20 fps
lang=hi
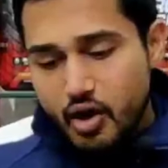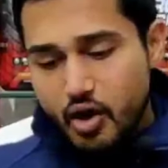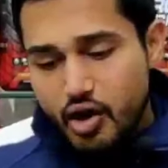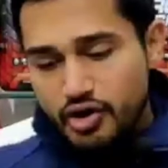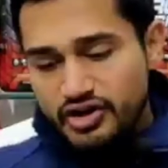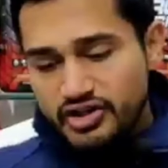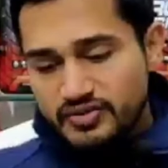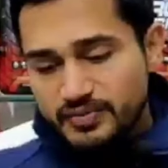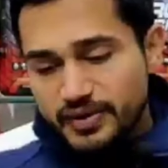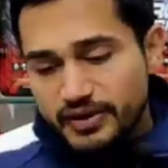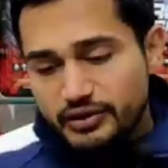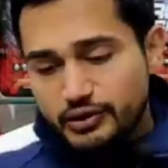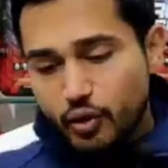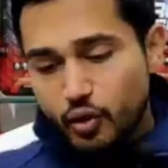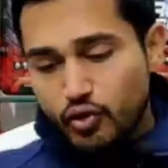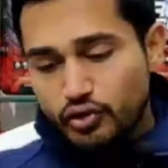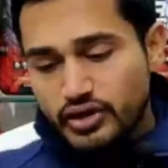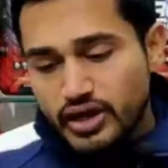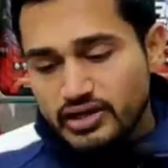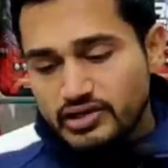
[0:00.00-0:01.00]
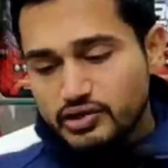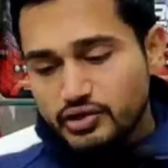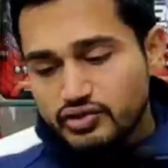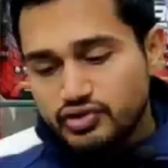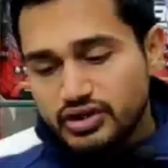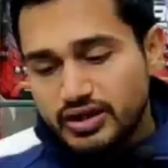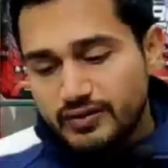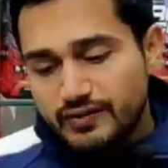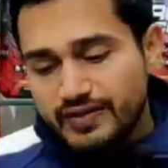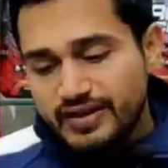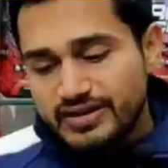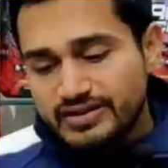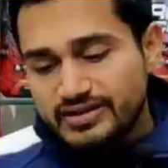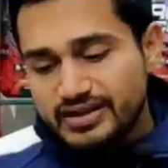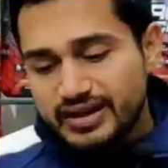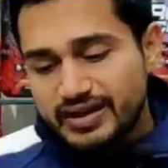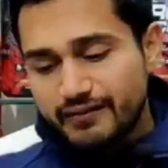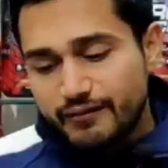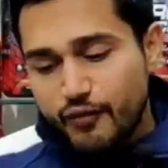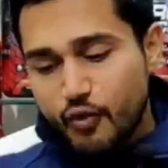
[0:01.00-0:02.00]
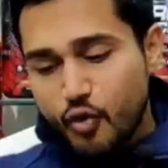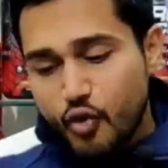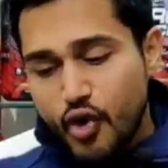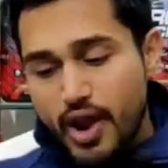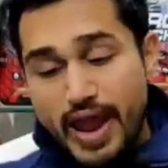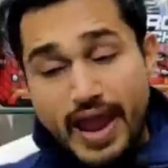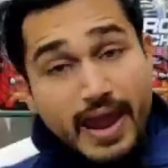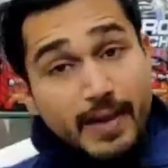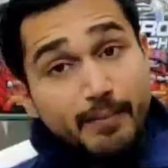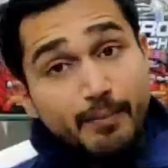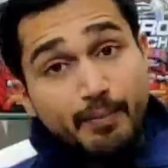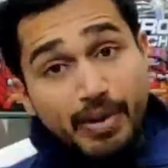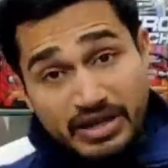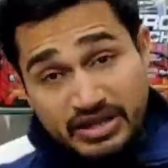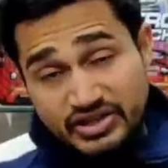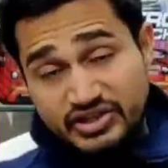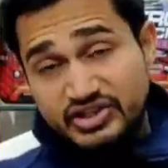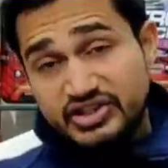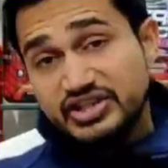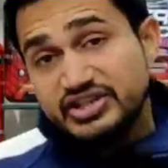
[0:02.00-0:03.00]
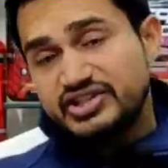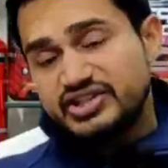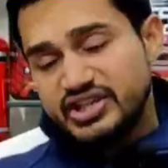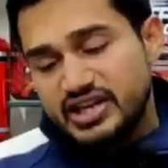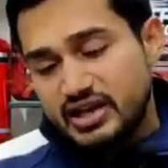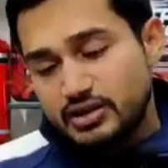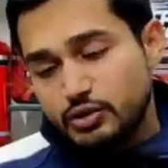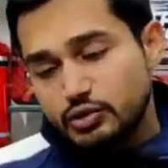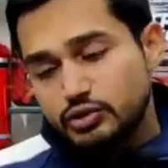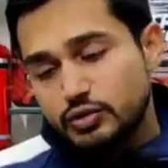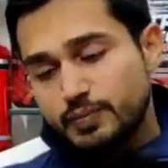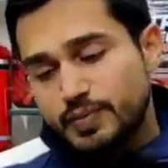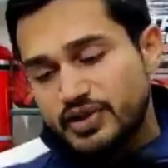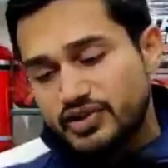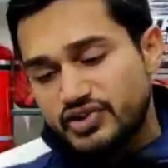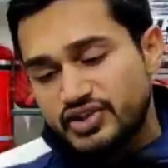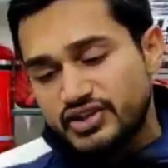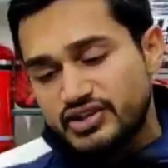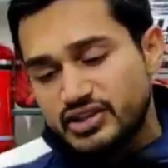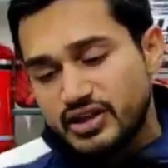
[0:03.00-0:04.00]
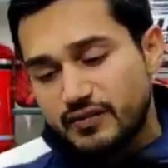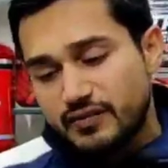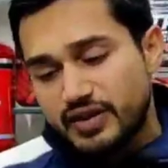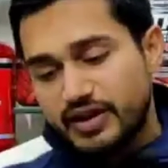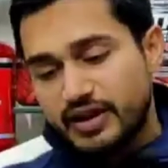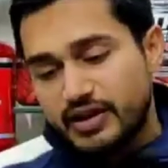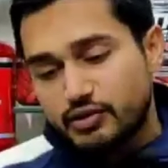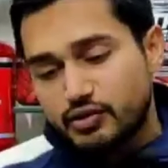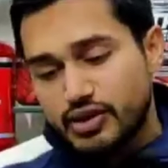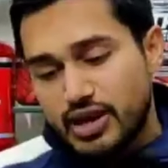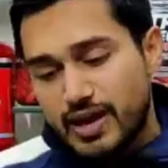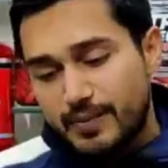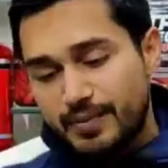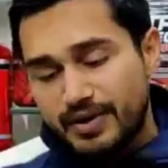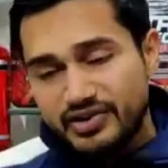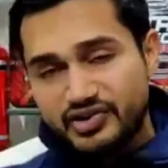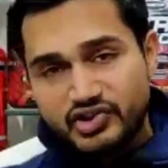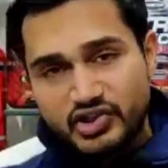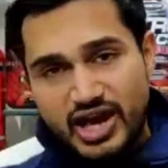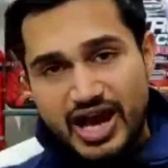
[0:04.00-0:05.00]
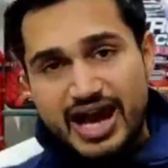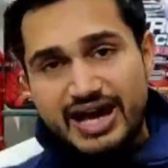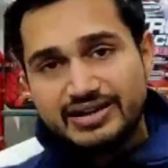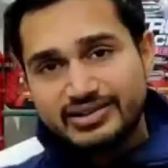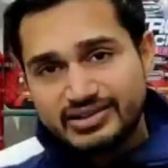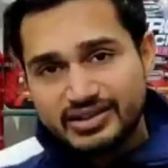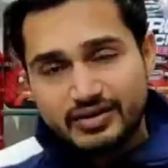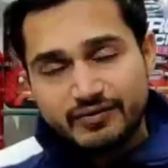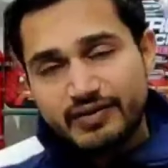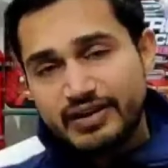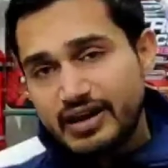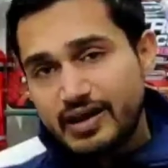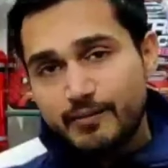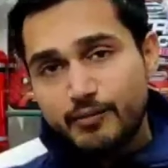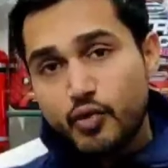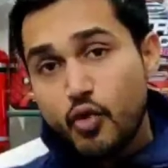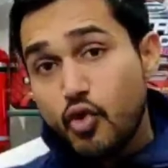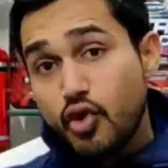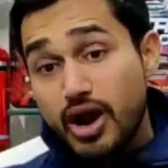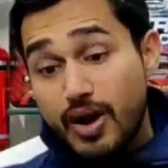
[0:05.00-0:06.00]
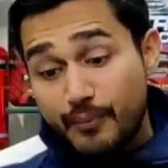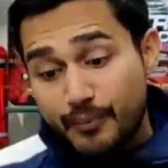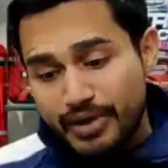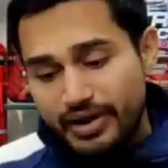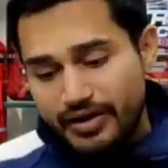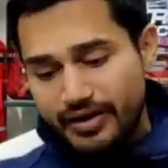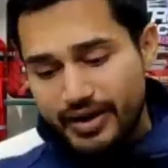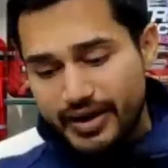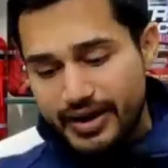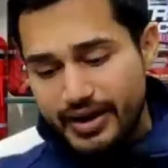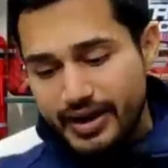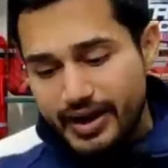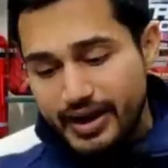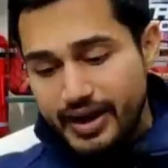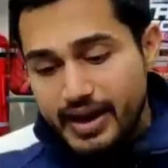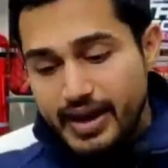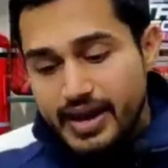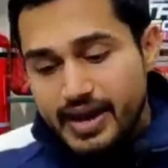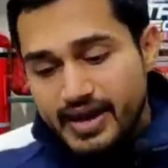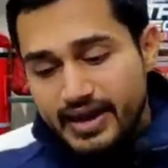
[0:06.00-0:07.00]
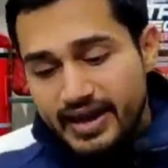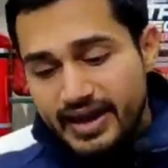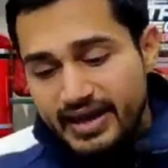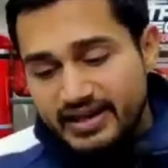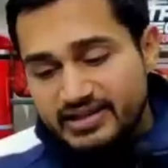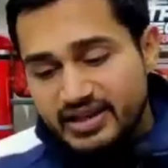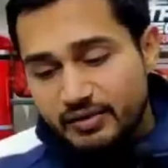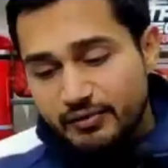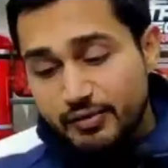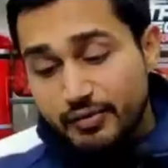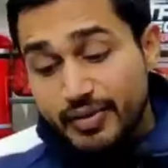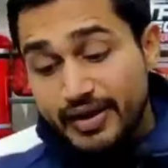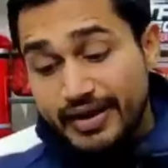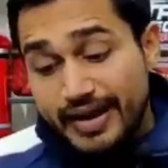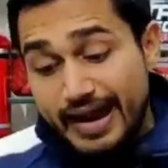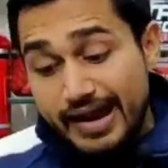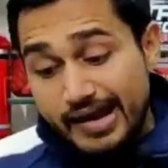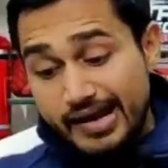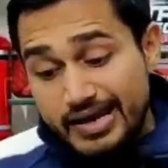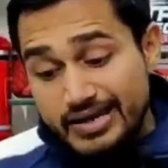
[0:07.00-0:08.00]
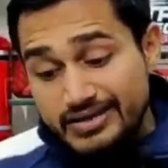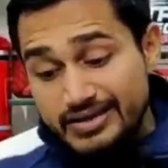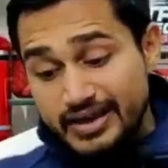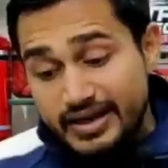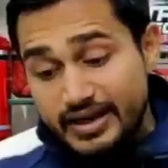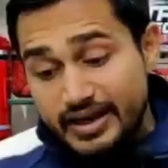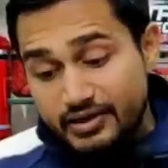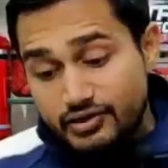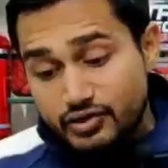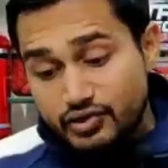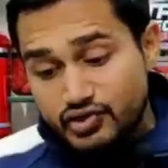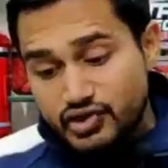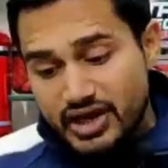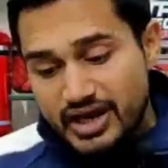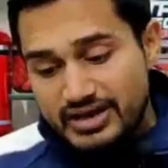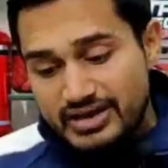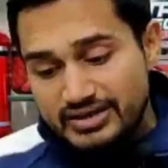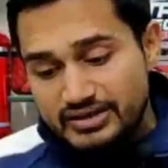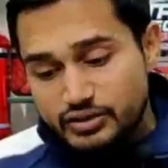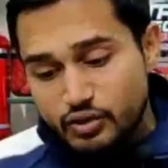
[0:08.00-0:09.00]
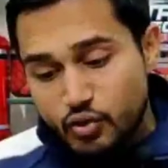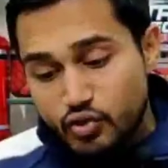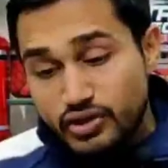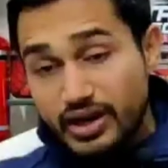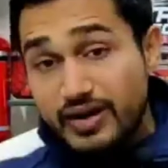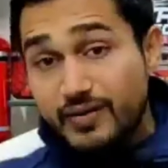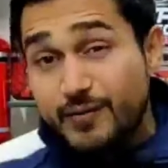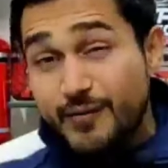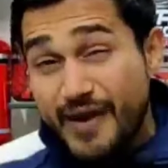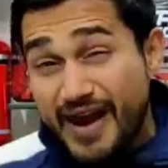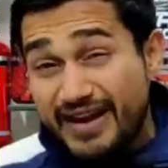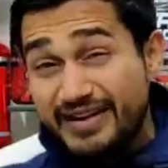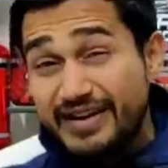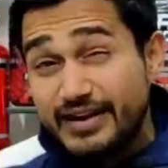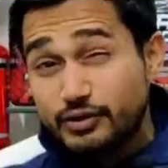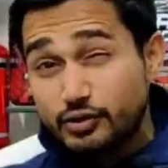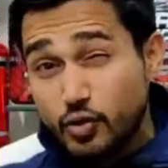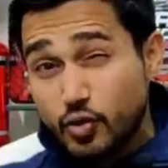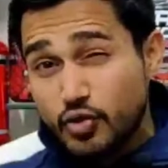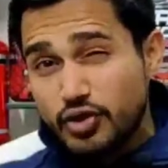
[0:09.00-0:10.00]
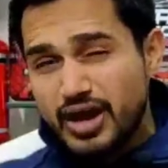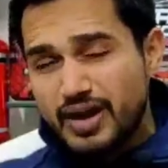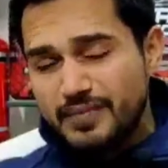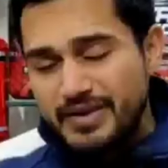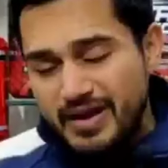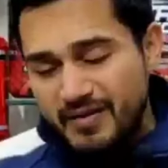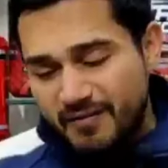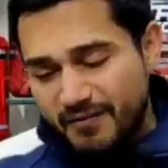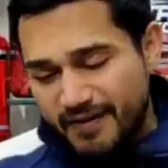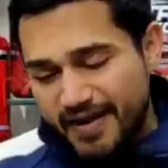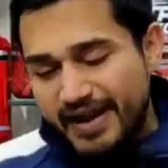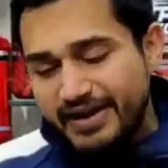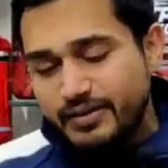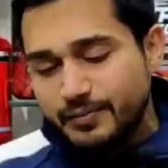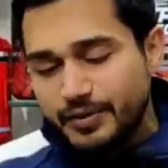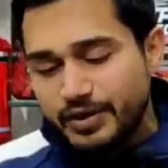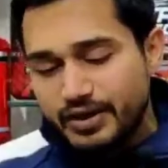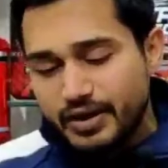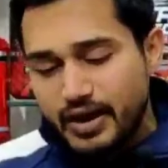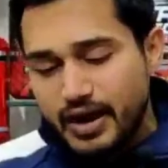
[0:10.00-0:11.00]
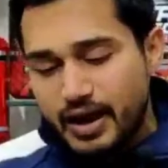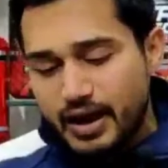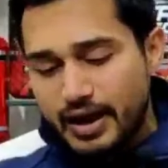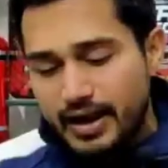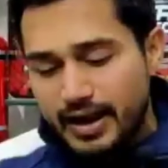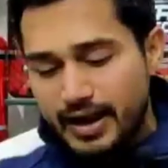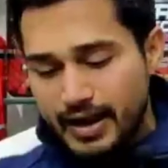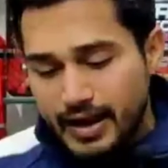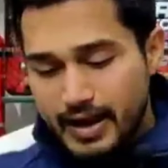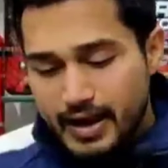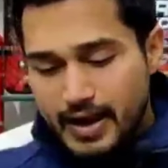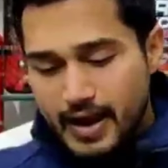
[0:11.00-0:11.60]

और इसमें टोटल जो सर्विंग्स हैं वो हैं पच्चीस जी हाँ दोस्तों पच्चीस सर्विंग है तो यहाँ यहाँ पर चार सर्विंग हमको कम मिल रही हैं एक सर्विंग में कैलरीज हैं 140 टोटल फैट है दो ग्राम यहाँ फैट मिल रहा है